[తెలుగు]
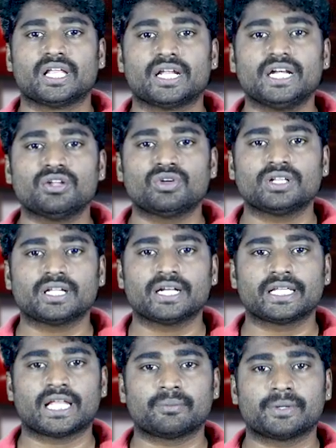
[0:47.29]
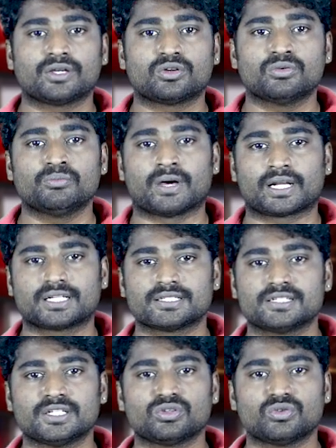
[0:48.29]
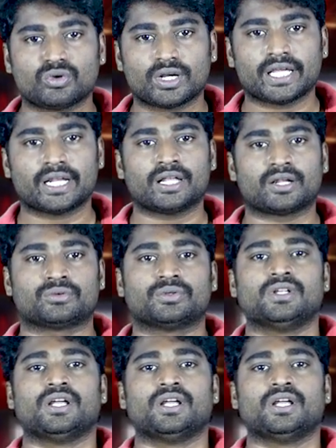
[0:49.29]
రెండు వందల ఎనభైకు మర్కజ్ లింకులు ఉన్నాయన్నారు